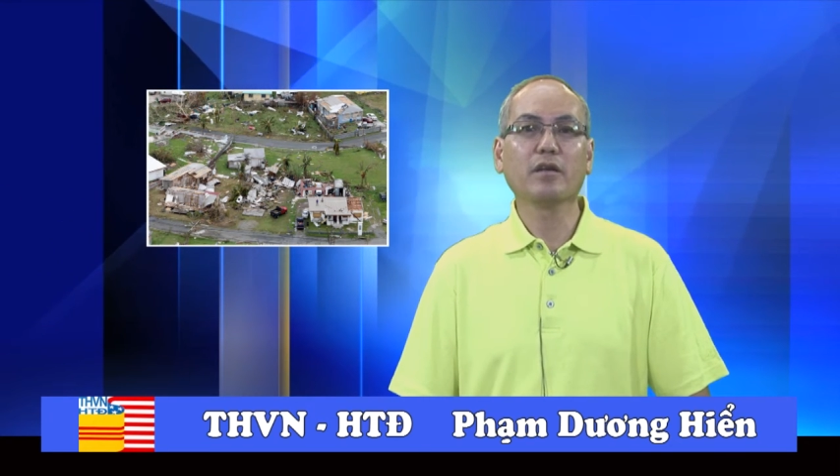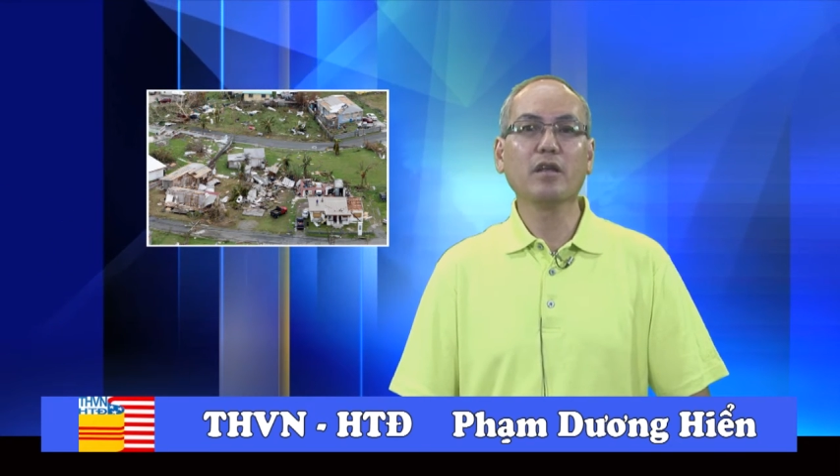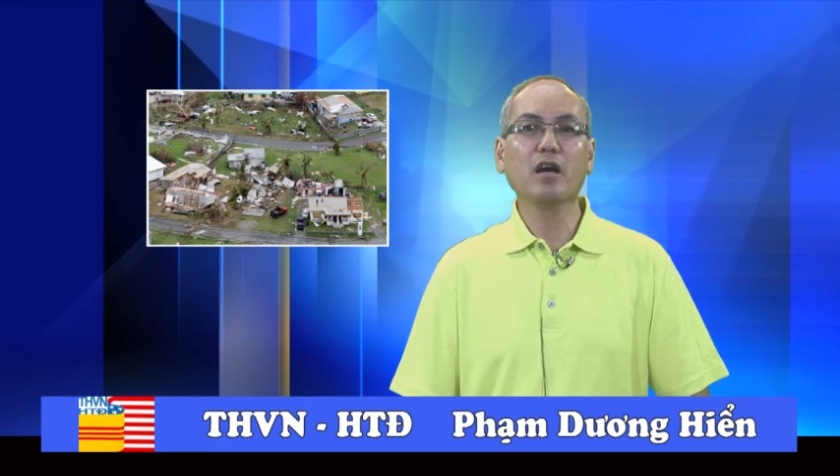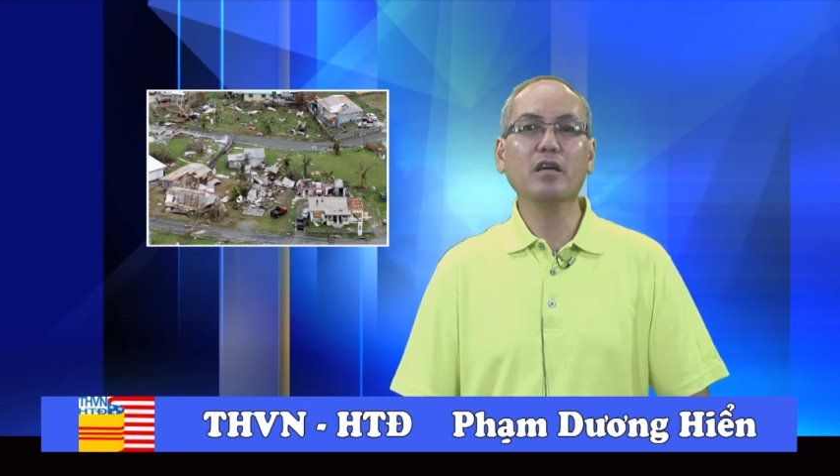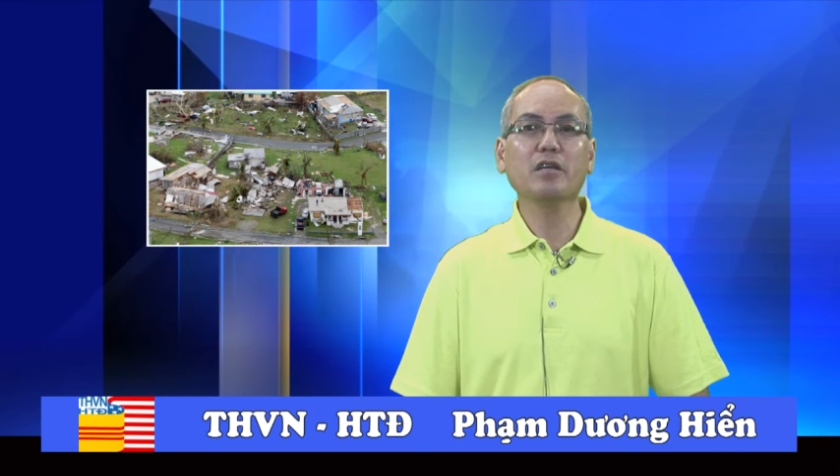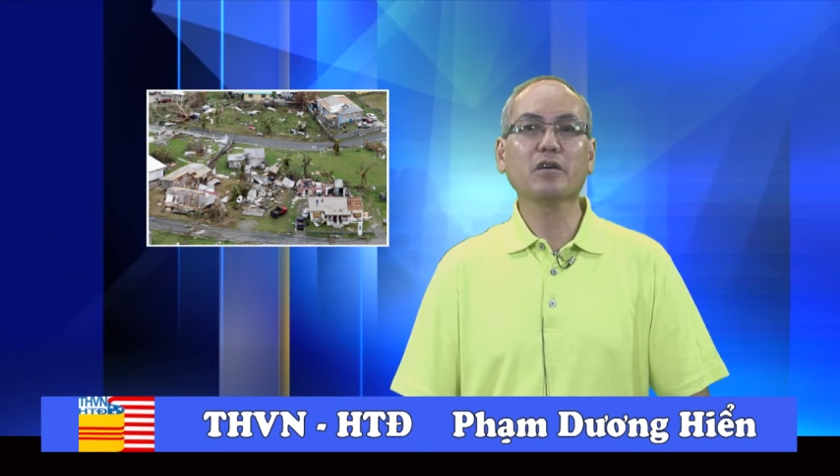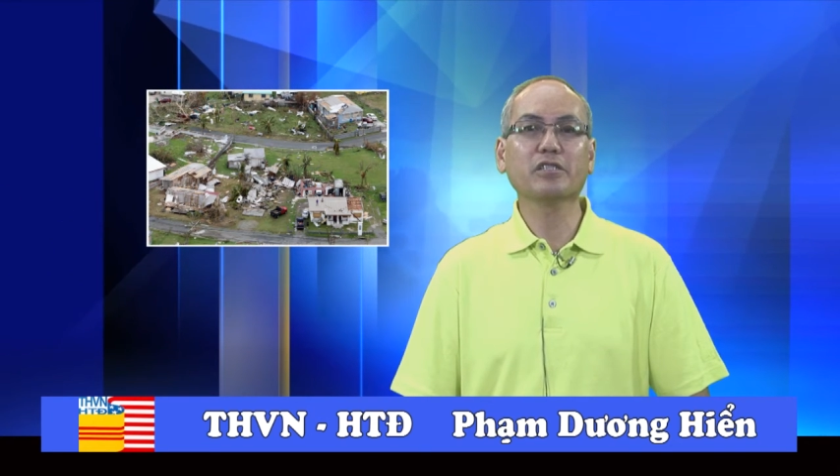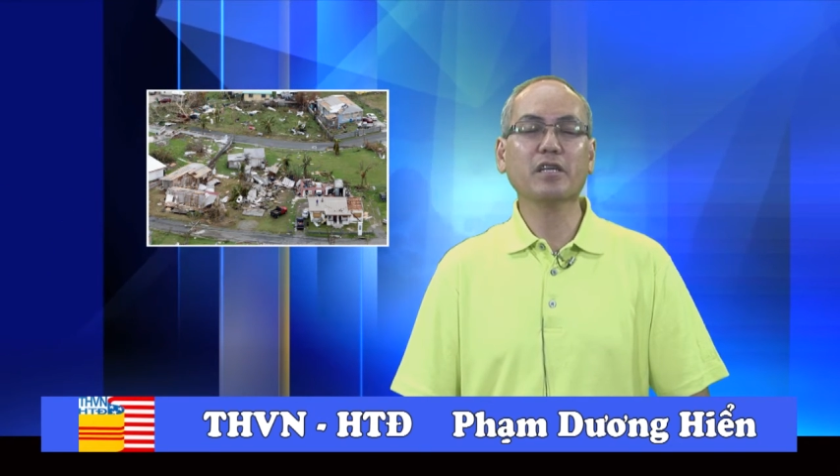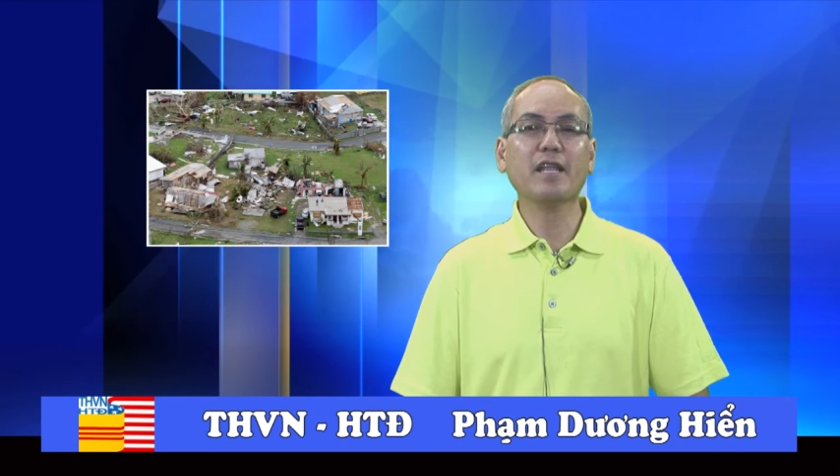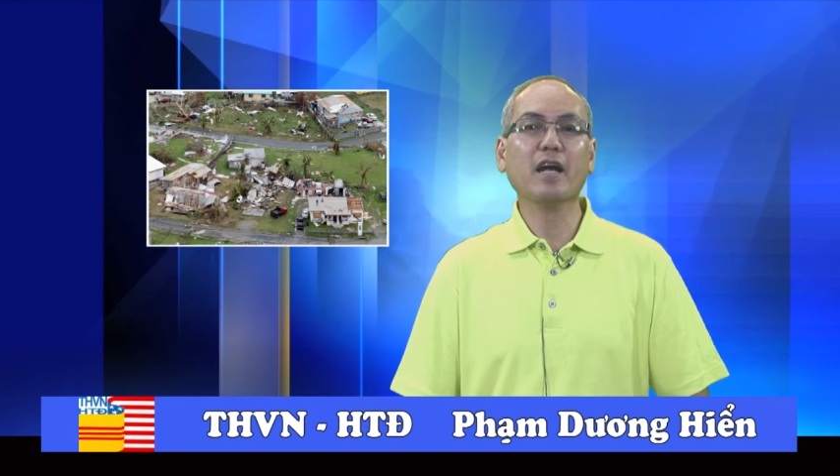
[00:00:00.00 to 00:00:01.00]
nơi
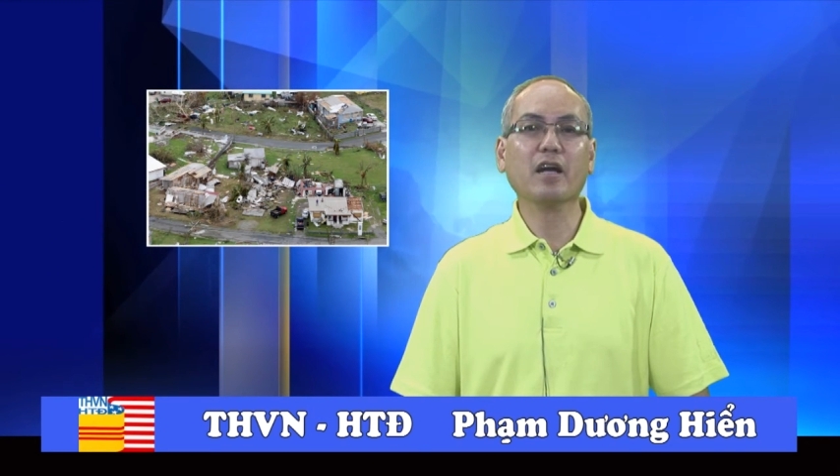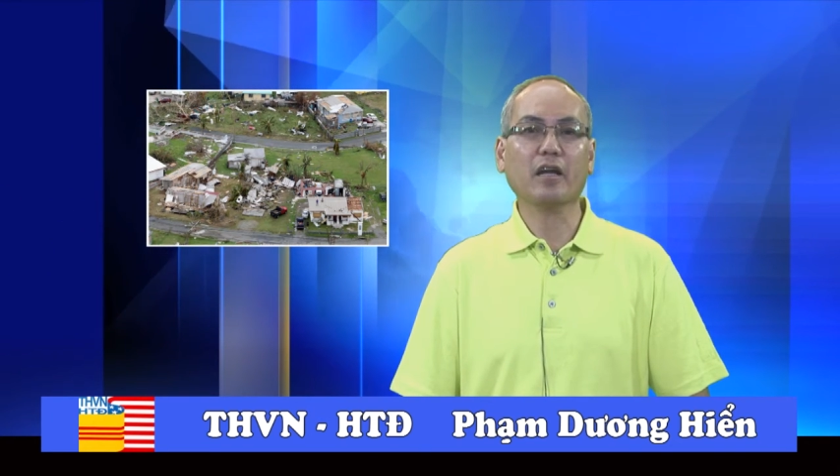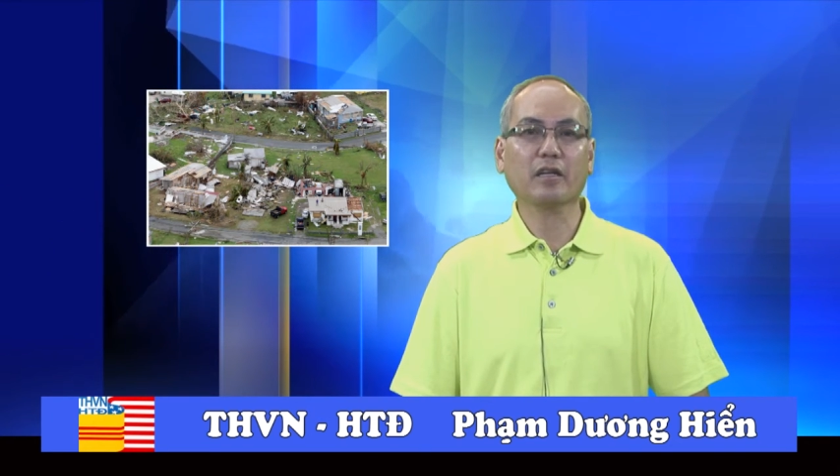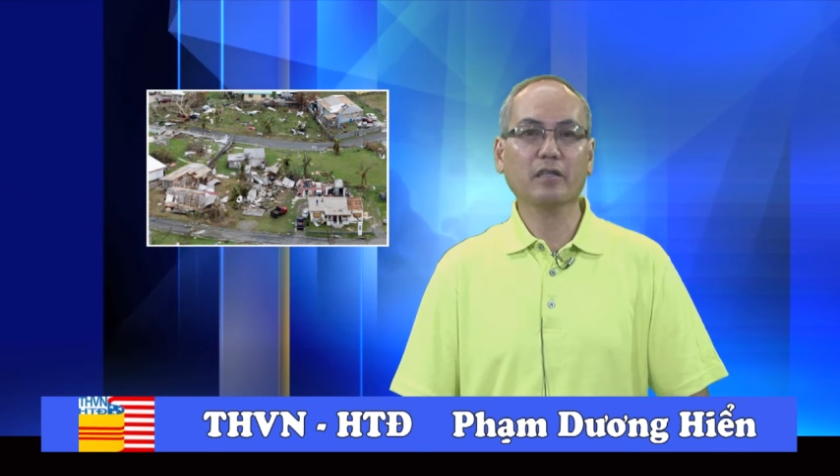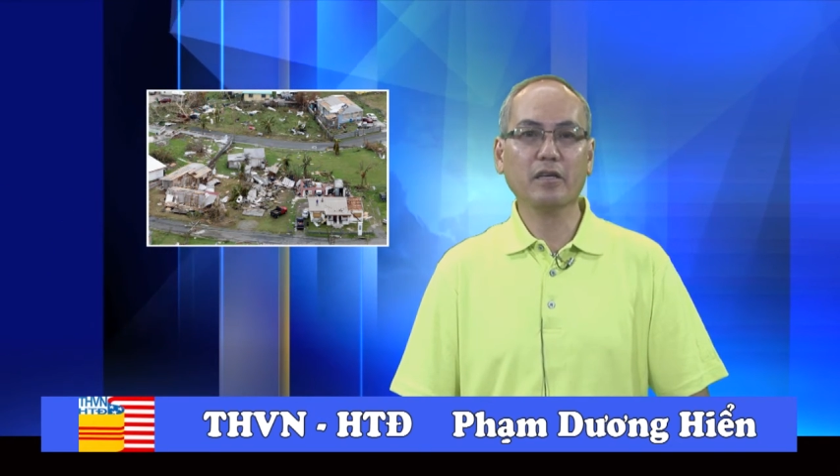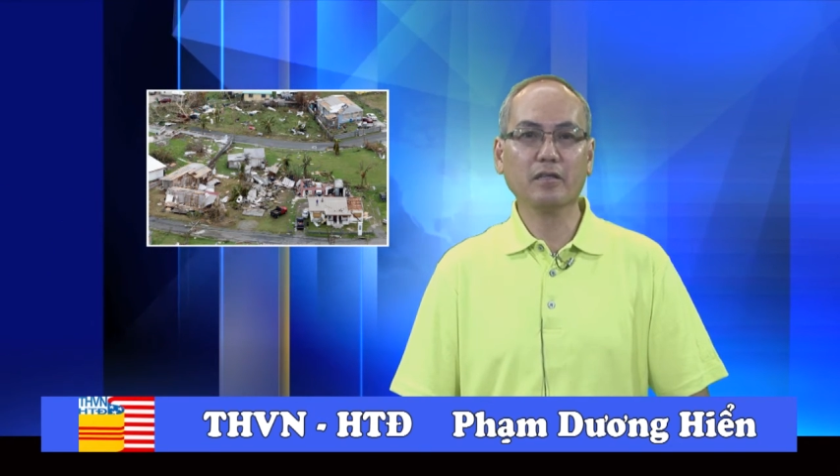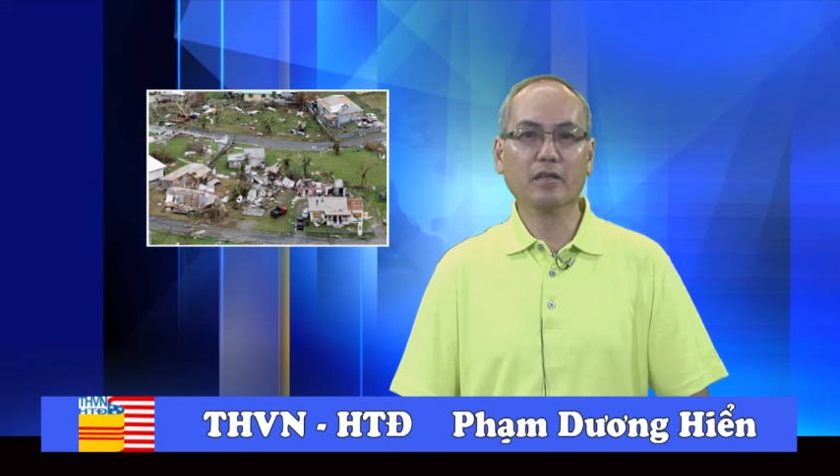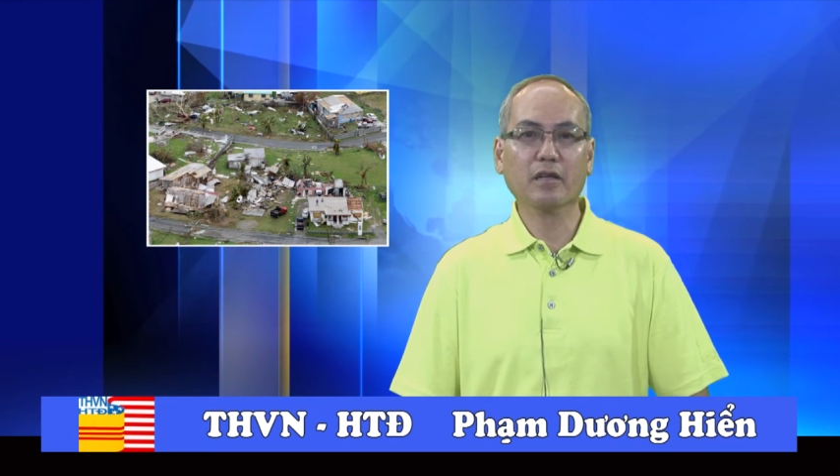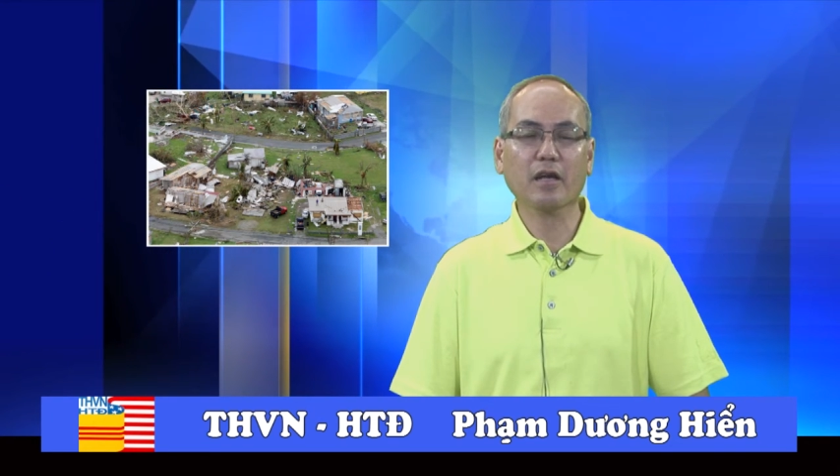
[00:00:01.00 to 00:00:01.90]
người dân đang khẩn thiết